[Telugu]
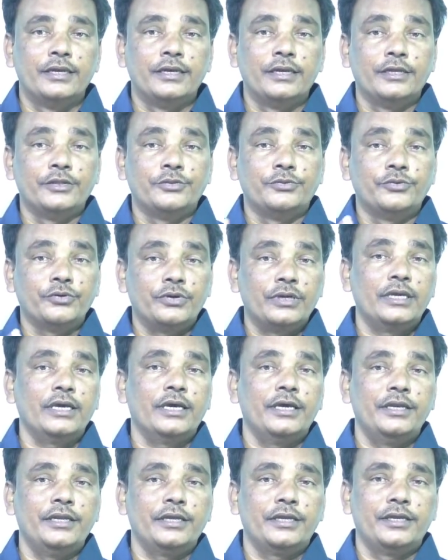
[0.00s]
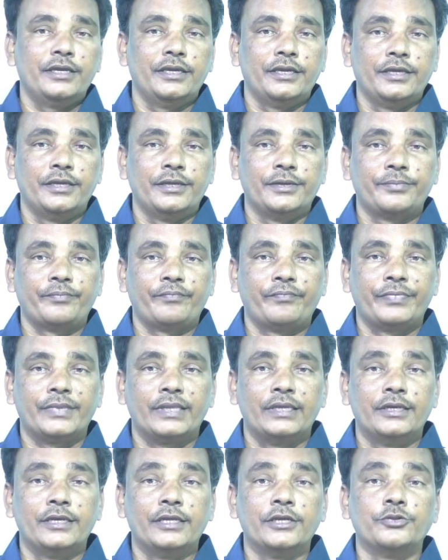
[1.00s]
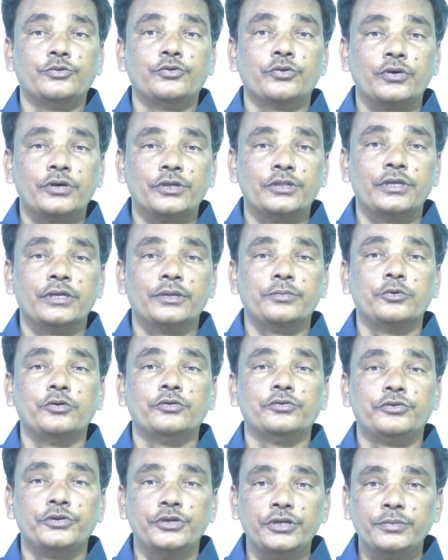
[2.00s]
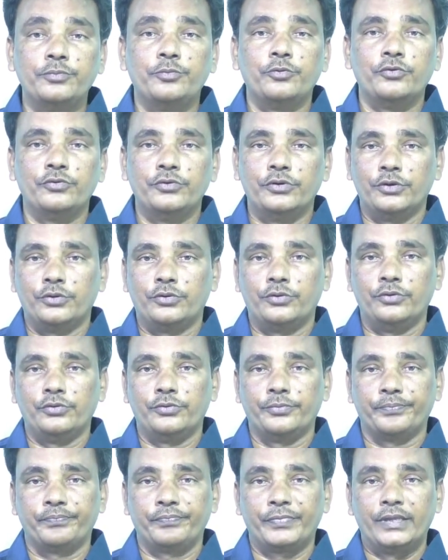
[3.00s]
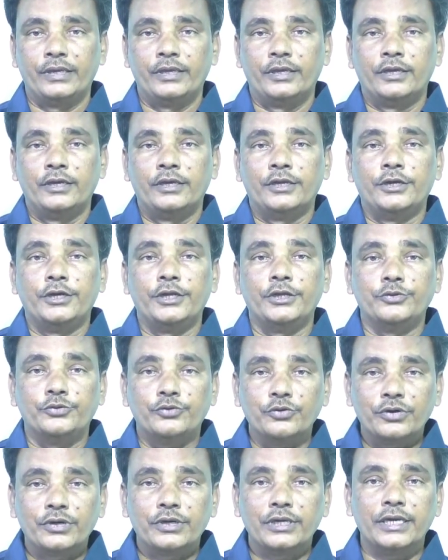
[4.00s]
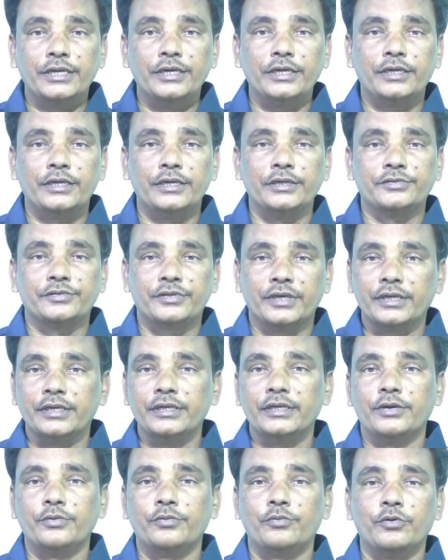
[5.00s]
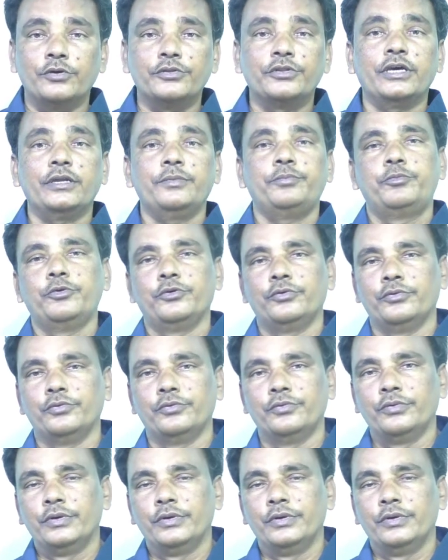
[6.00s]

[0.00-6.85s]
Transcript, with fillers: నీ దుఃఖానికి నీ దుఃఖ దినములు తీరిపోయినట్లు నీ దుఃఖానికి తగిన ఓదార్పును